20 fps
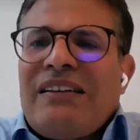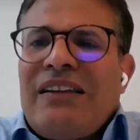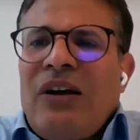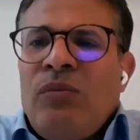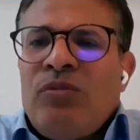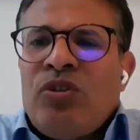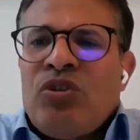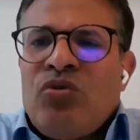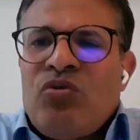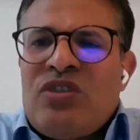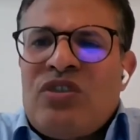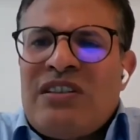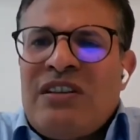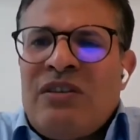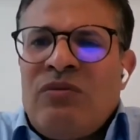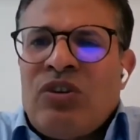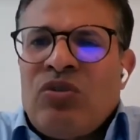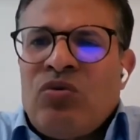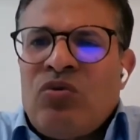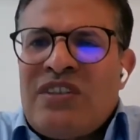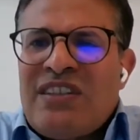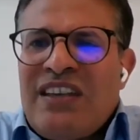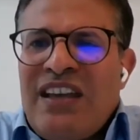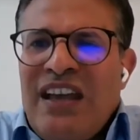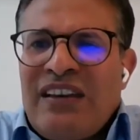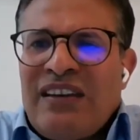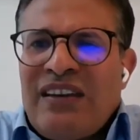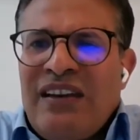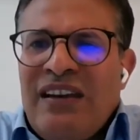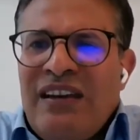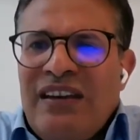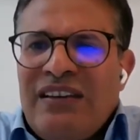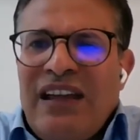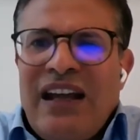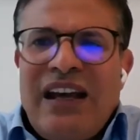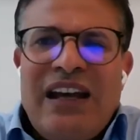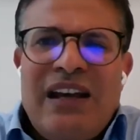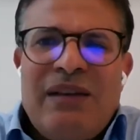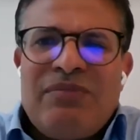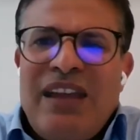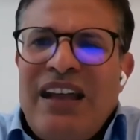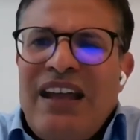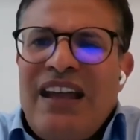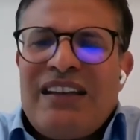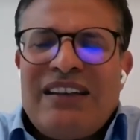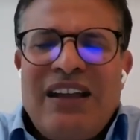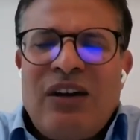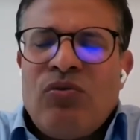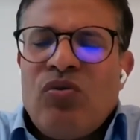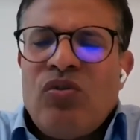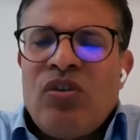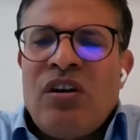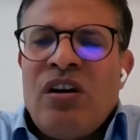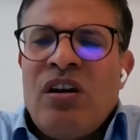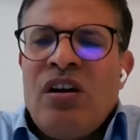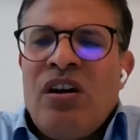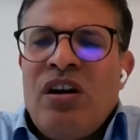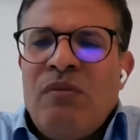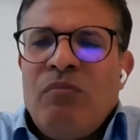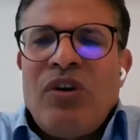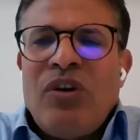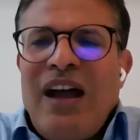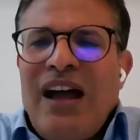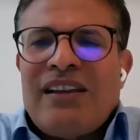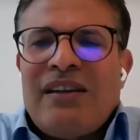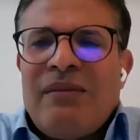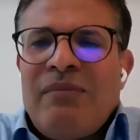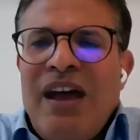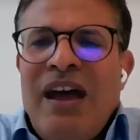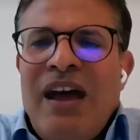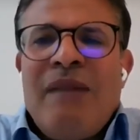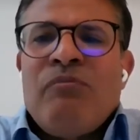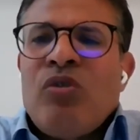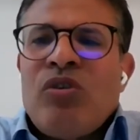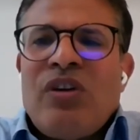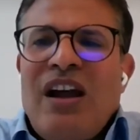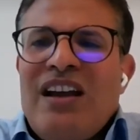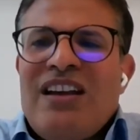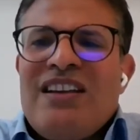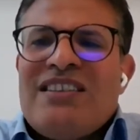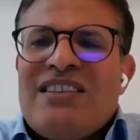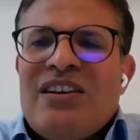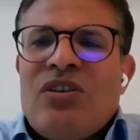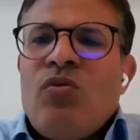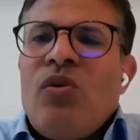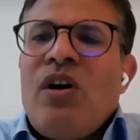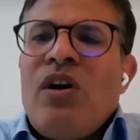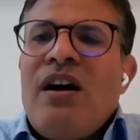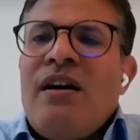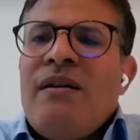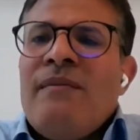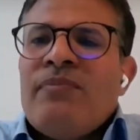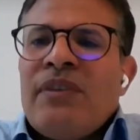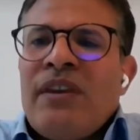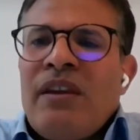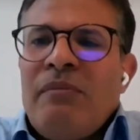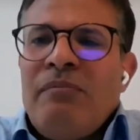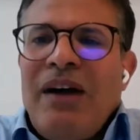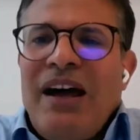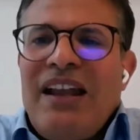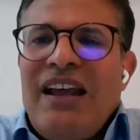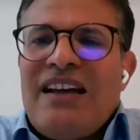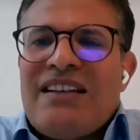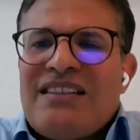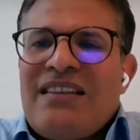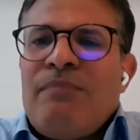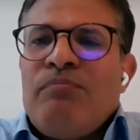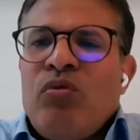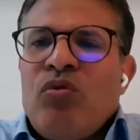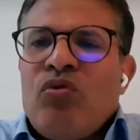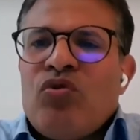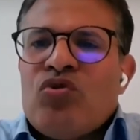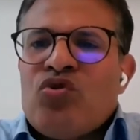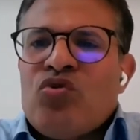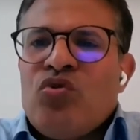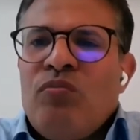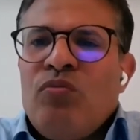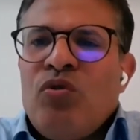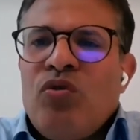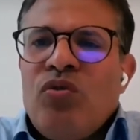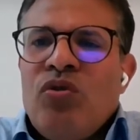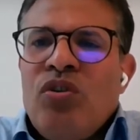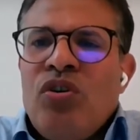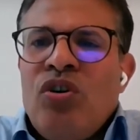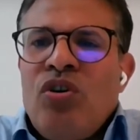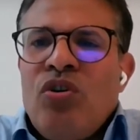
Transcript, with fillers: التي تهم التونسيين والتونسيات تقريبا تكاد تكون منعدمة هم الرئيسي هو معناها سب خصومه